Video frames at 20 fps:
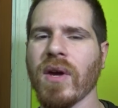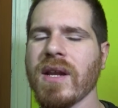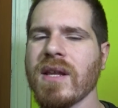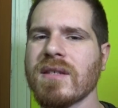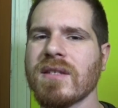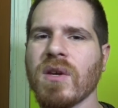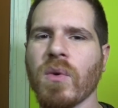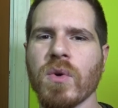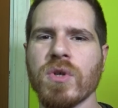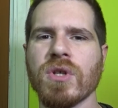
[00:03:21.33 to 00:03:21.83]

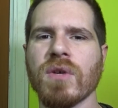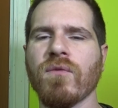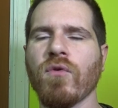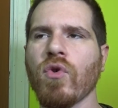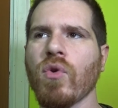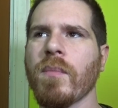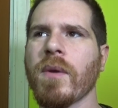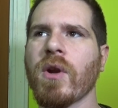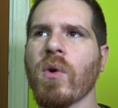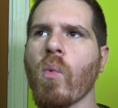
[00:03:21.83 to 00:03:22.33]
Ennis in questo
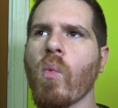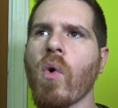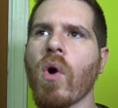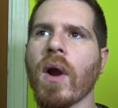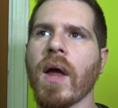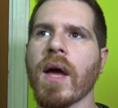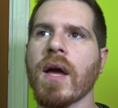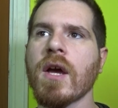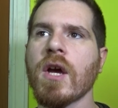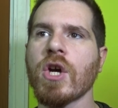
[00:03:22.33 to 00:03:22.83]
volume non
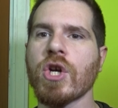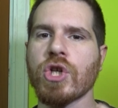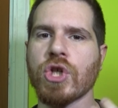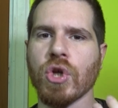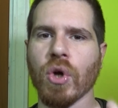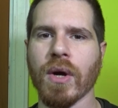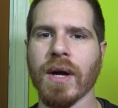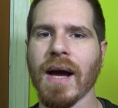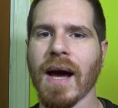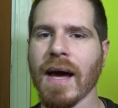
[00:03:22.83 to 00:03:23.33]
vuole
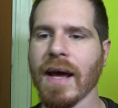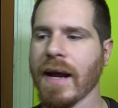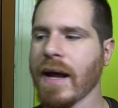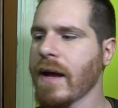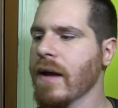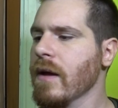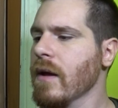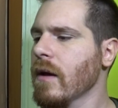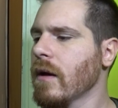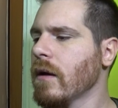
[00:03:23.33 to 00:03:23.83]

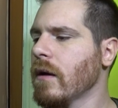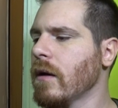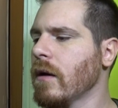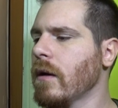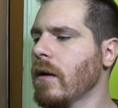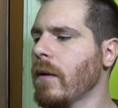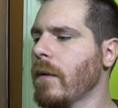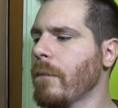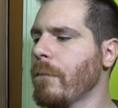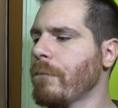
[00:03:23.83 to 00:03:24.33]
scioccare
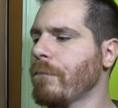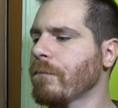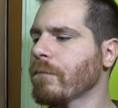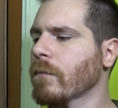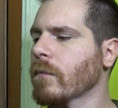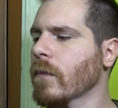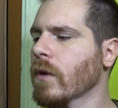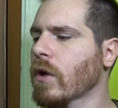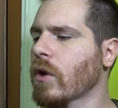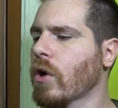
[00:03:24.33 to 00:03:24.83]

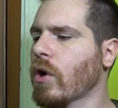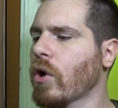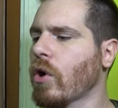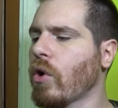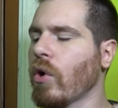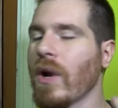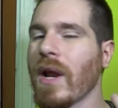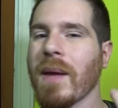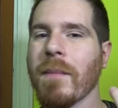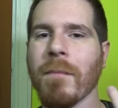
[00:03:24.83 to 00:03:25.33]
ehm,
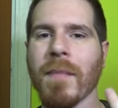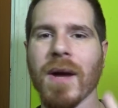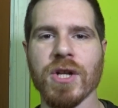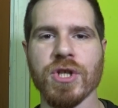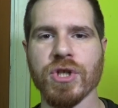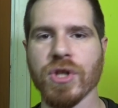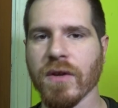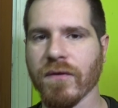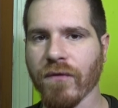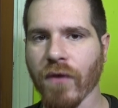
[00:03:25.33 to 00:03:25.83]
con le
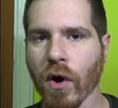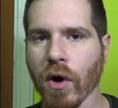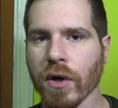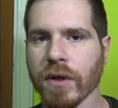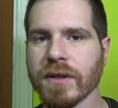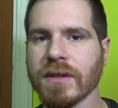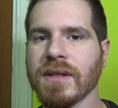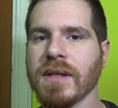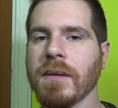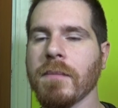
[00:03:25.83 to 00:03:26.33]
immagini
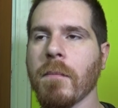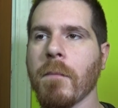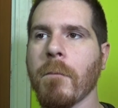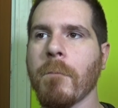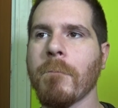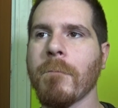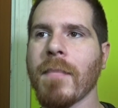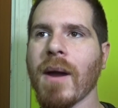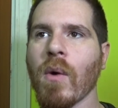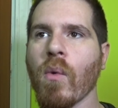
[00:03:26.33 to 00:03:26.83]
forti,
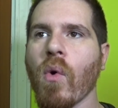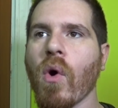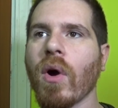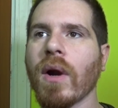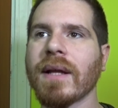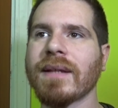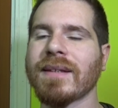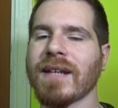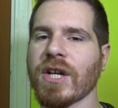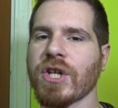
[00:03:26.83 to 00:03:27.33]
ma
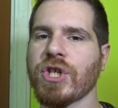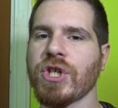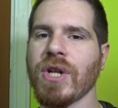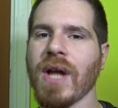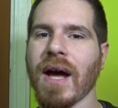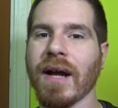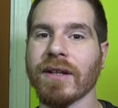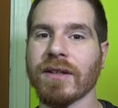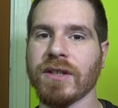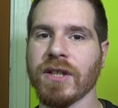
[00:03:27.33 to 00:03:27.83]
vuole
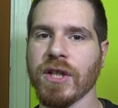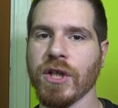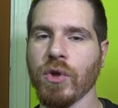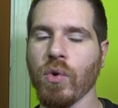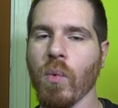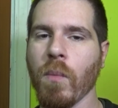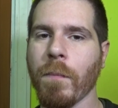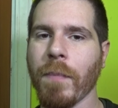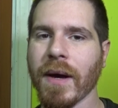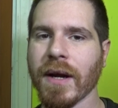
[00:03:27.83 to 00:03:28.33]
trascinarti in
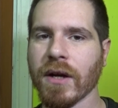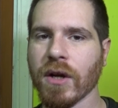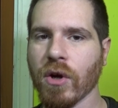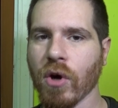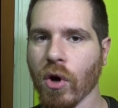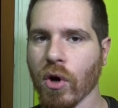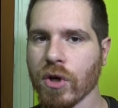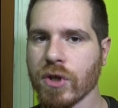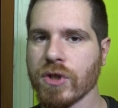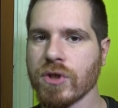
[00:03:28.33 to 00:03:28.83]
un
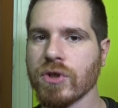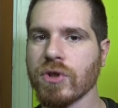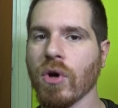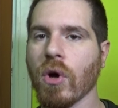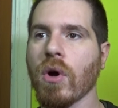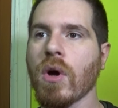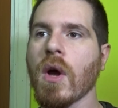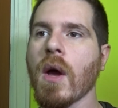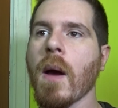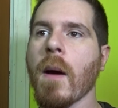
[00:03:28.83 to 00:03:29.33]

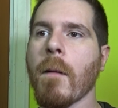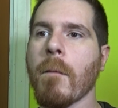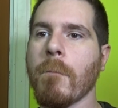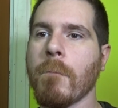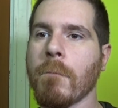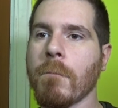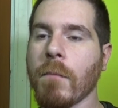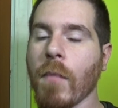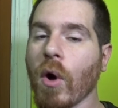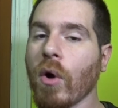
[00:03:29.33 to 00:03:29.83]
percorso
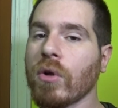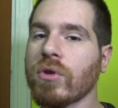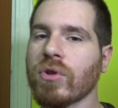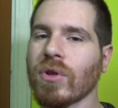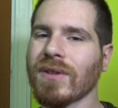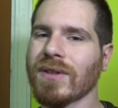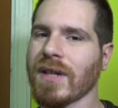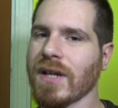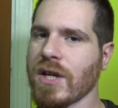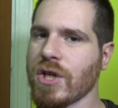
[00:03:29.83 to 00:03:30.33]
molto
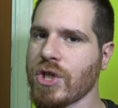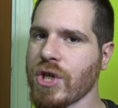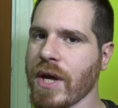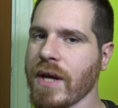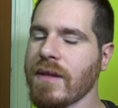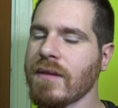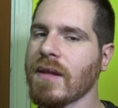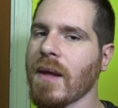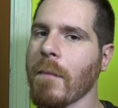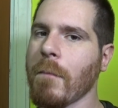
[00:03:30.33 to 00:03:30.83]

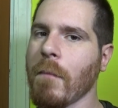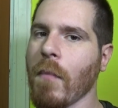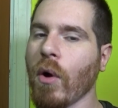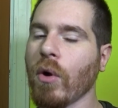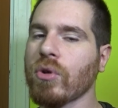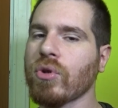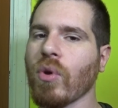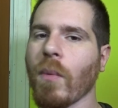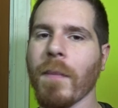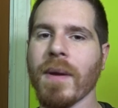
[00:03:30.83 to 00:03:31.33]
intelligente,
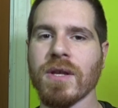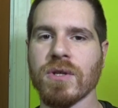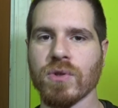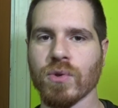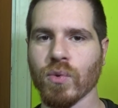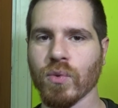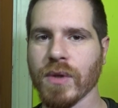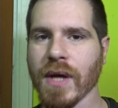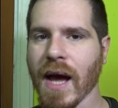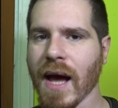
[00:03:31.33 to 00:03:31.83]
molto ben
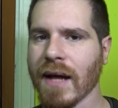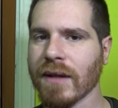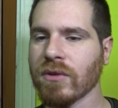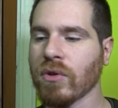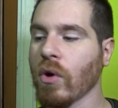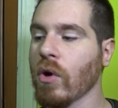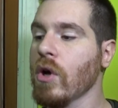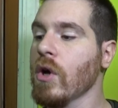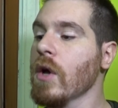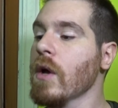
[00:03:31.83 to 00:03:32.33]

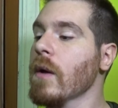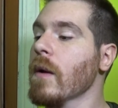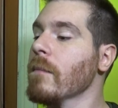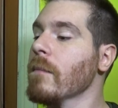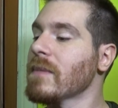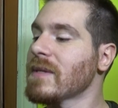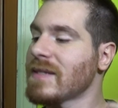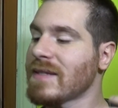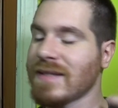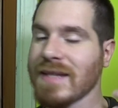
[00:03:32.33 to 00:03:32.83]
studiato,
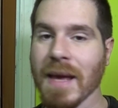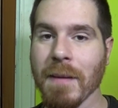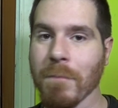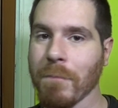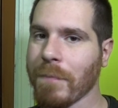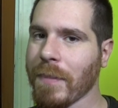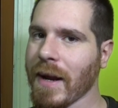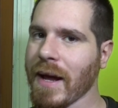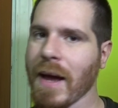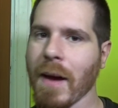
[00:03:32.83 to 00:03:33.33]

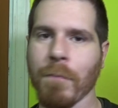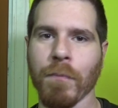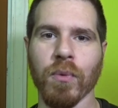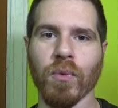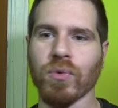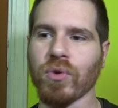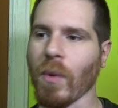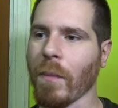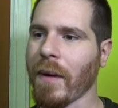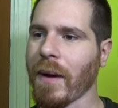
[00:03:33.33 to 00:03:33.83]
sempre
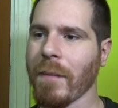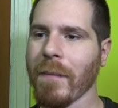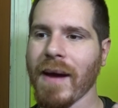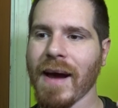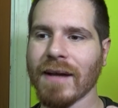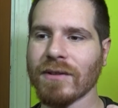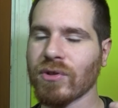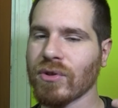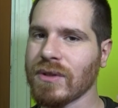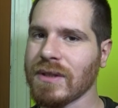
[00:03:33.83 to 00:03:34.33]
appunto
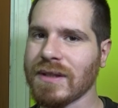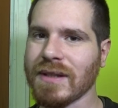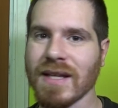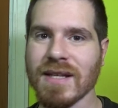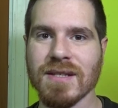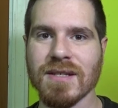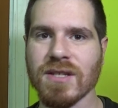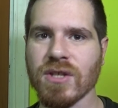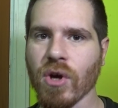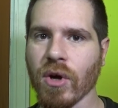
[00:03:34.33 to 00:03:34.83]
permeato di
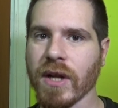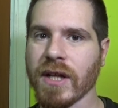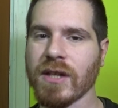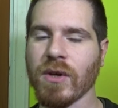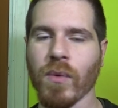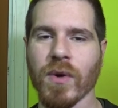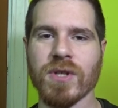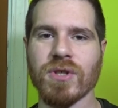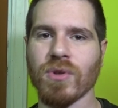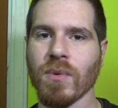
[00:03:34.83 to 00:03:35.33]
tensione di
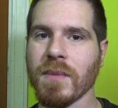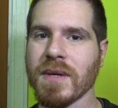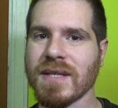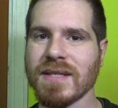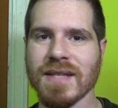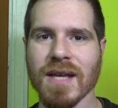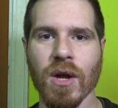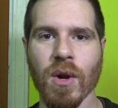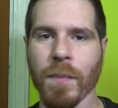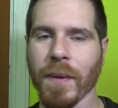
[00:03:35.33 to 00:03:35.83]
questo
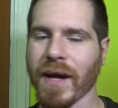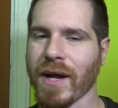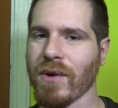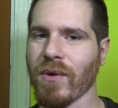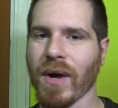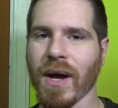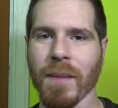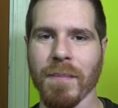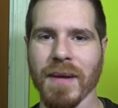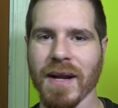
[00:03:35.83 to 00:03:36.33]
mistero perché
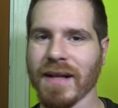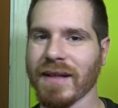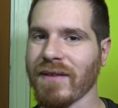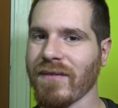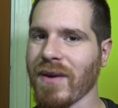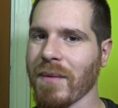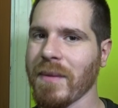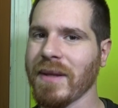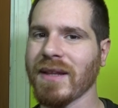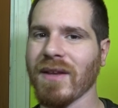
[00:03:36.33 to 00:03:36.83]
non capirete
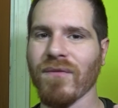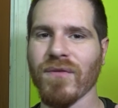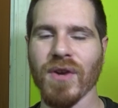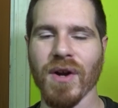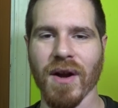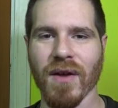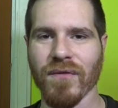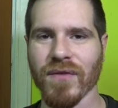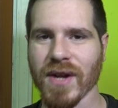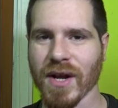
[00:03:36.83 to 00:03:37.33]
veramente fino
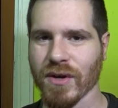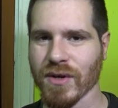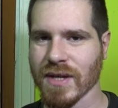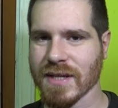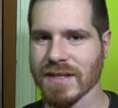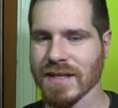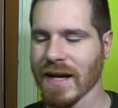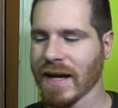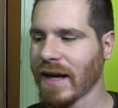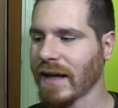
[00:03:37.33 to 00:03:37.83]
alla fine cosa
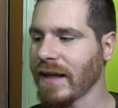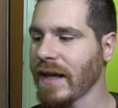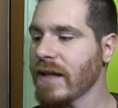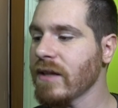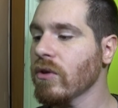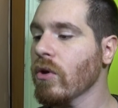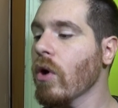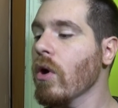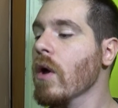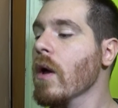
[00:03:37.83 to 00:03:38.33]
sta
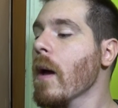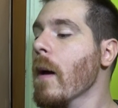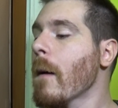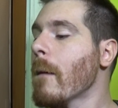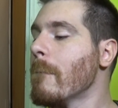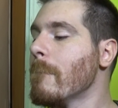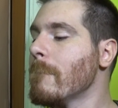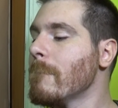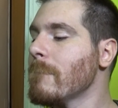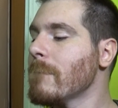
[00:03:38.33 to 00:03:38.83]
accadendo
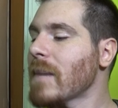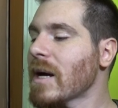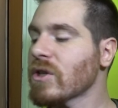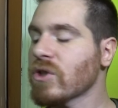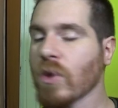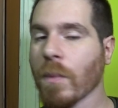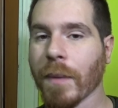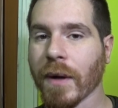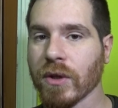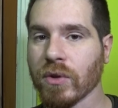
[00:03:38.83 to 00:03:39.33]
ma
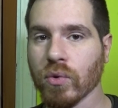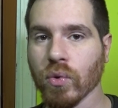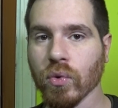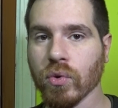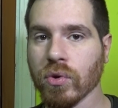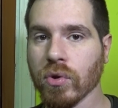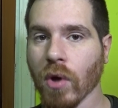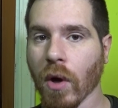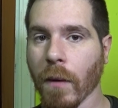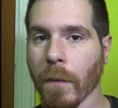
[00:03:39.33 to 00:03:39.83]

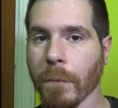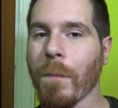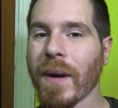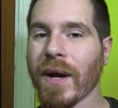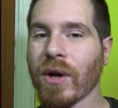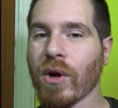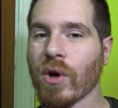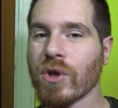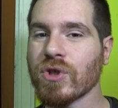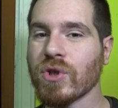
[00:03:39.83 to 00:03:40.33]
soprattutto un
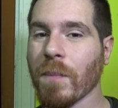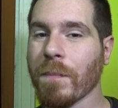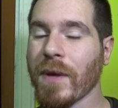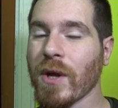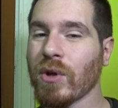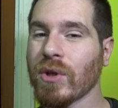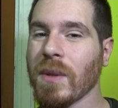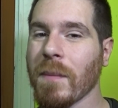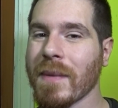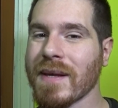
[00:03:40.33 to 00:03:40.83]
percorso
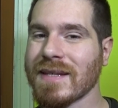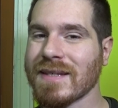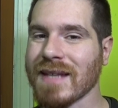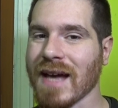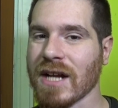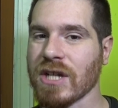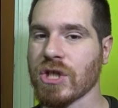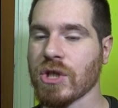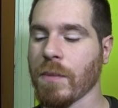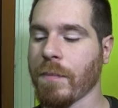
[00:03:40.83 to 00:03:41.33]
pieno di
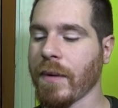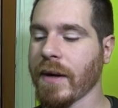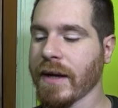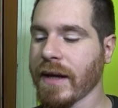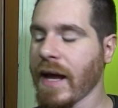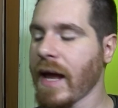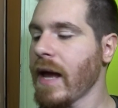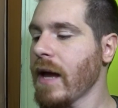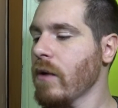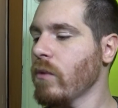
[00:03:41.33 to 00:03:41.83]
messaggi,
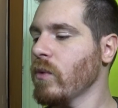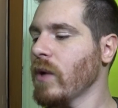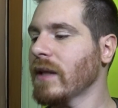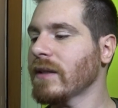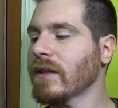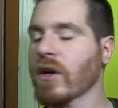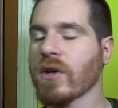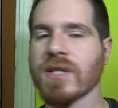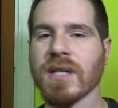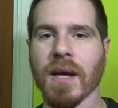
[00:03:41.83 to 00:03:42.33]
perché
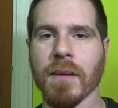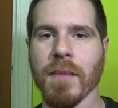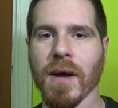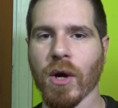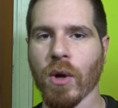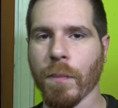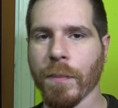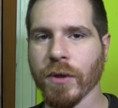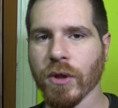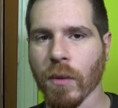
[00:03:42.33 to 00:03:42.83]
un'altra cosa che mi ha
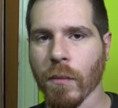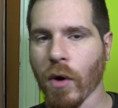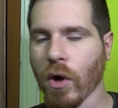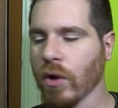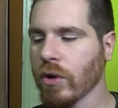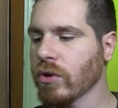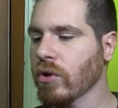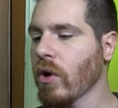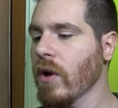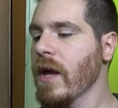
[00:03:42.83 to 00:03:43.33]
colpito
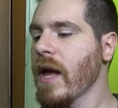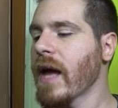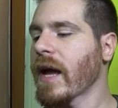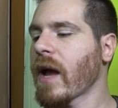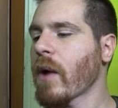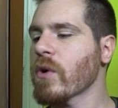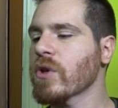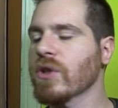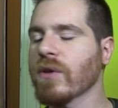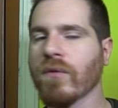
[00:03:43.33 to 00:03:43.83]
molto è
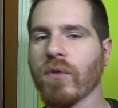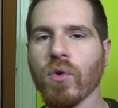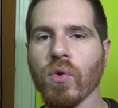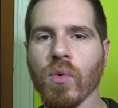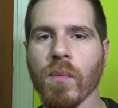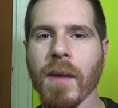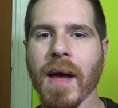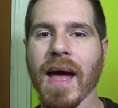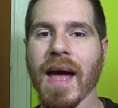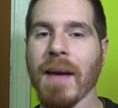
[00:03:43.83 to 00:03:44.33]
che questo
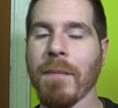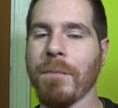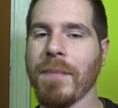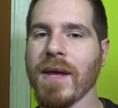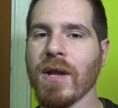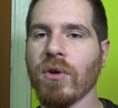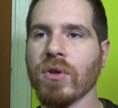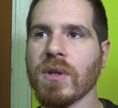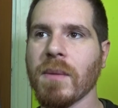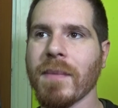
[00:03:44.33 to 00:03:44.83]
volume è
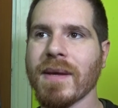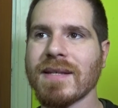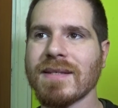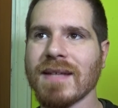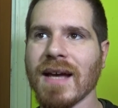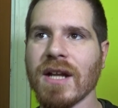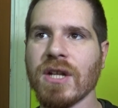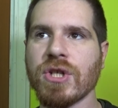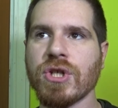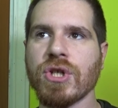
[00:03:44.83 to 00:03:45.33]
pieno di
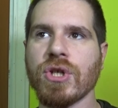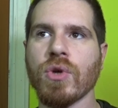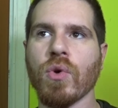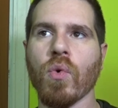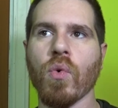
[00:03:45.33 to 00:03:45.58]
messaggi